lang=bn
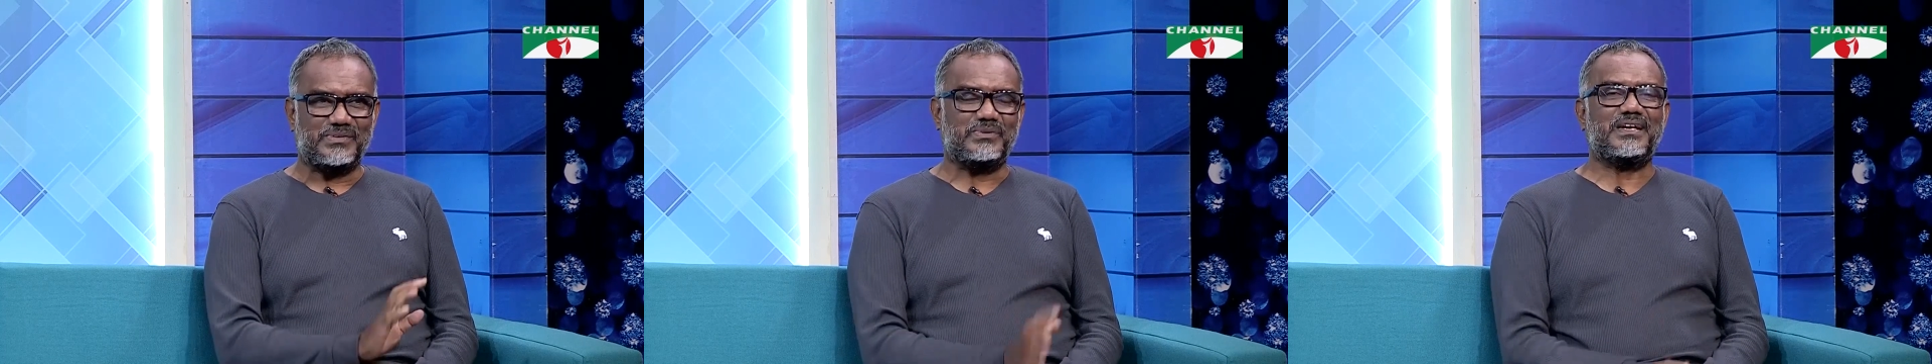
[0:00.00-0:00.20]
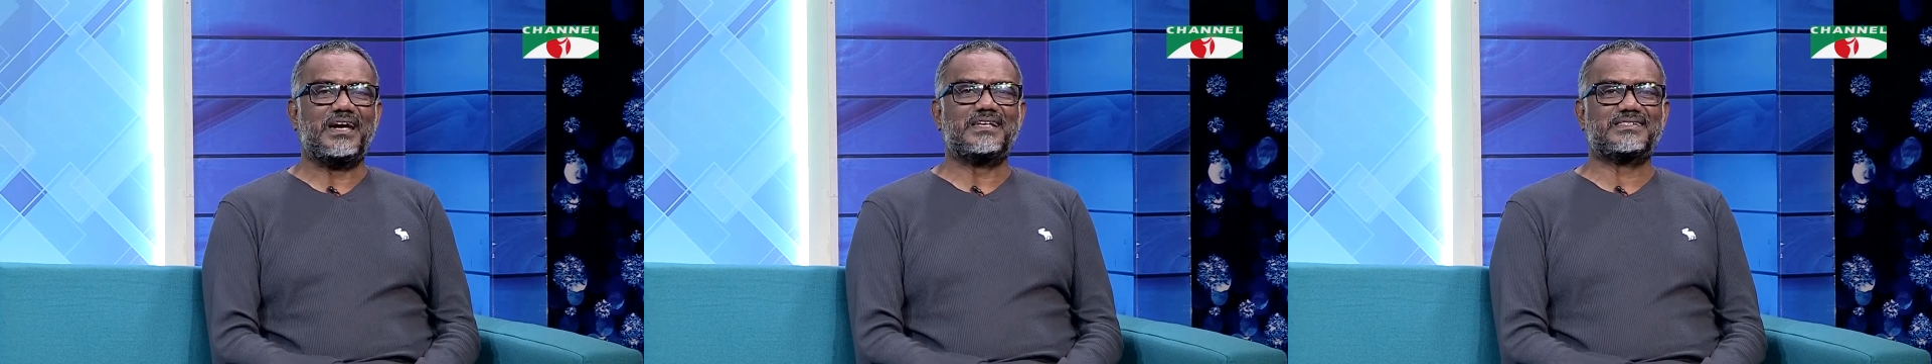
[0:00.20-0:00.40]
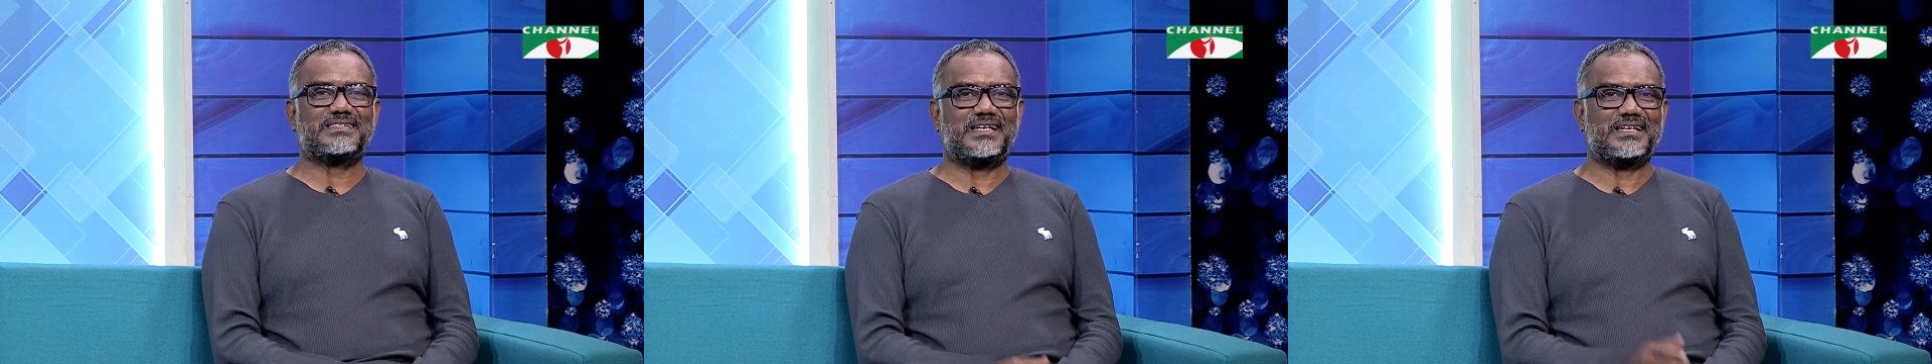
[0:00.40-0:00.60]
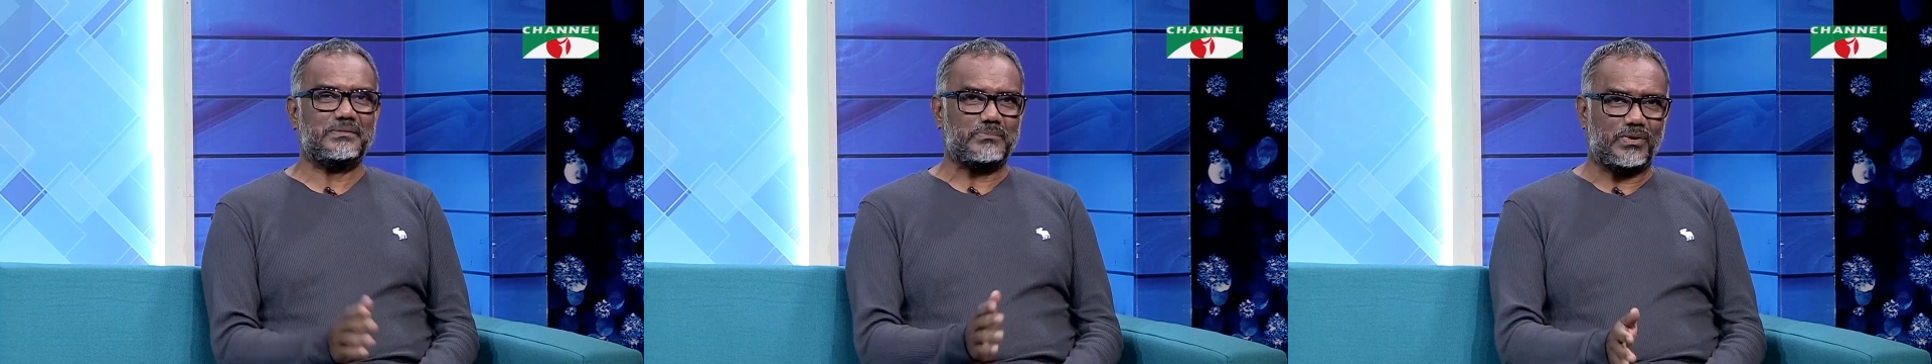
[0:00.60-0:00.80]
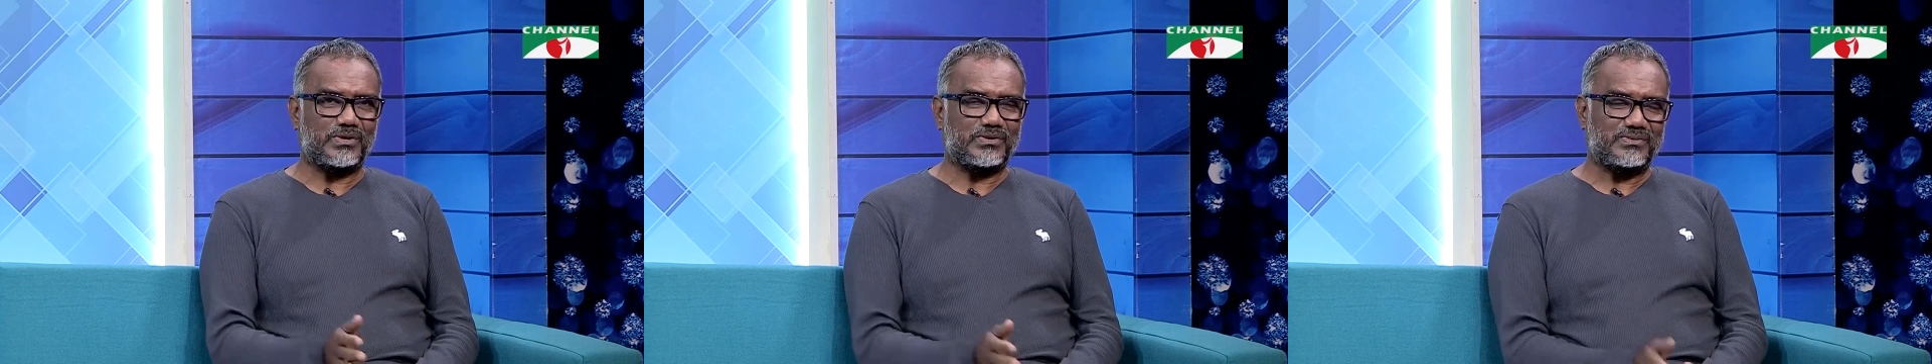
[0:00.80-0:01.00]
ওই রাস্তাকে
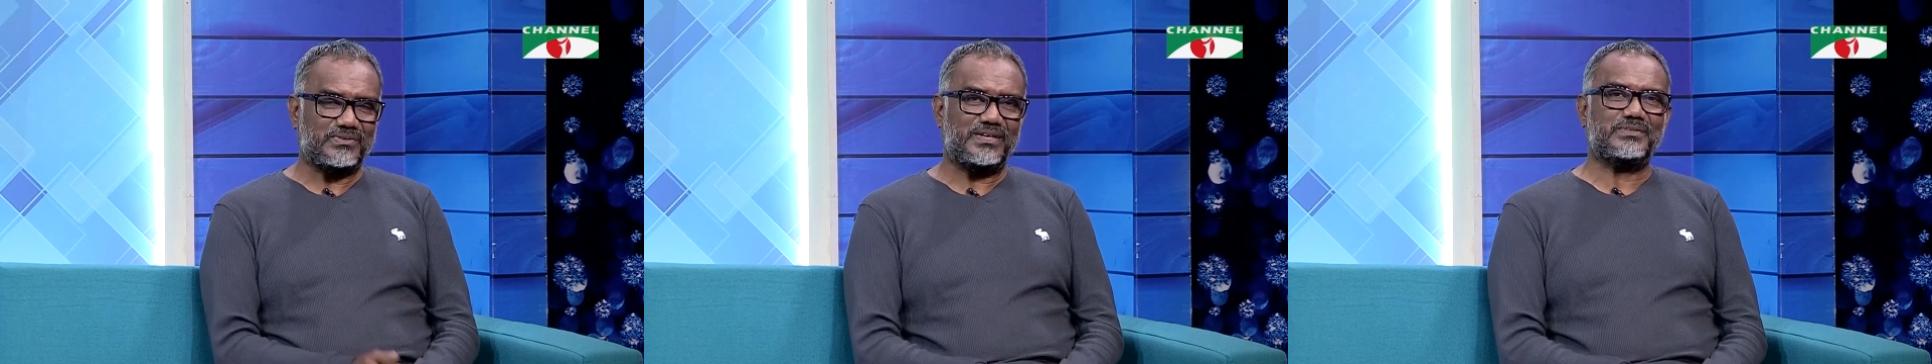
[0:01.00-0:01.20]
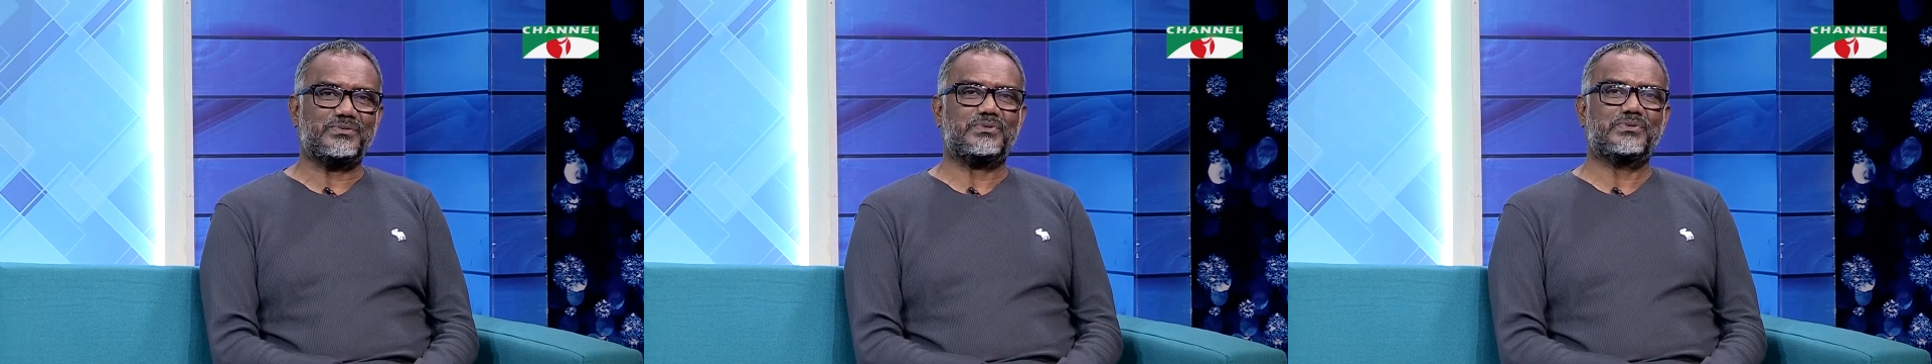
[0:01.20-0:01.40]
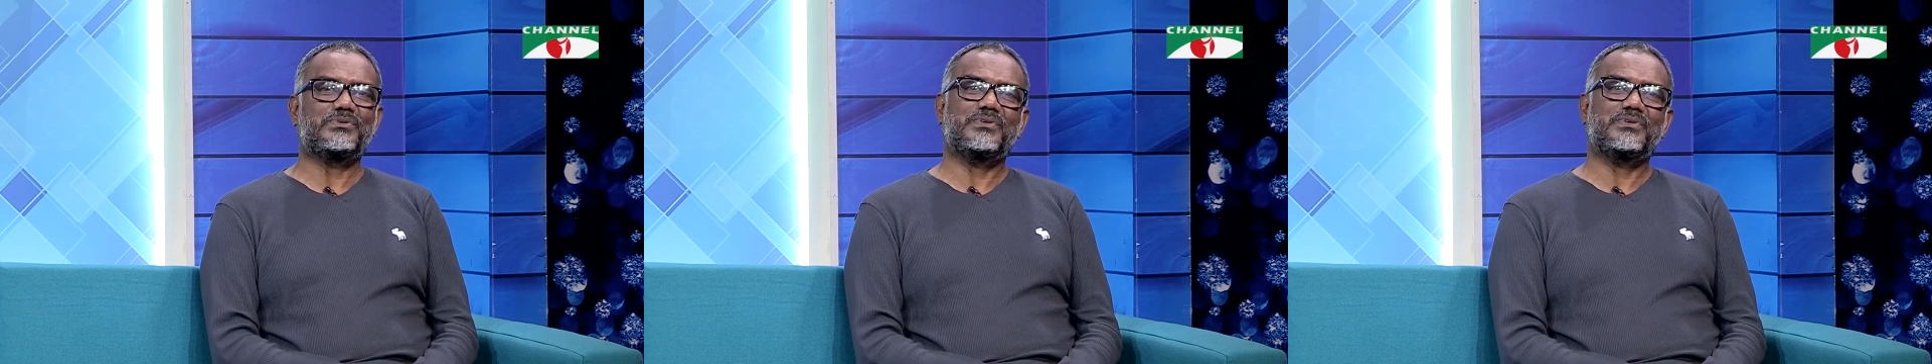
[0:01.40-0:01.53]
ব্লক করে তখন